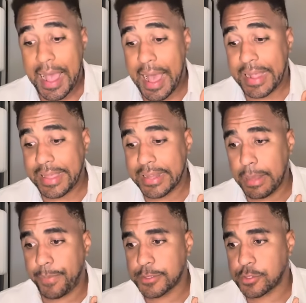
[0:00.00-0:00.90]
aquela
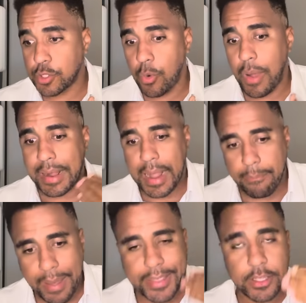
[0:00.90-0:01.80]
pessoa
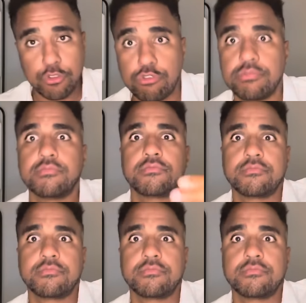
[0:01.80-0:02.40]
acaba indo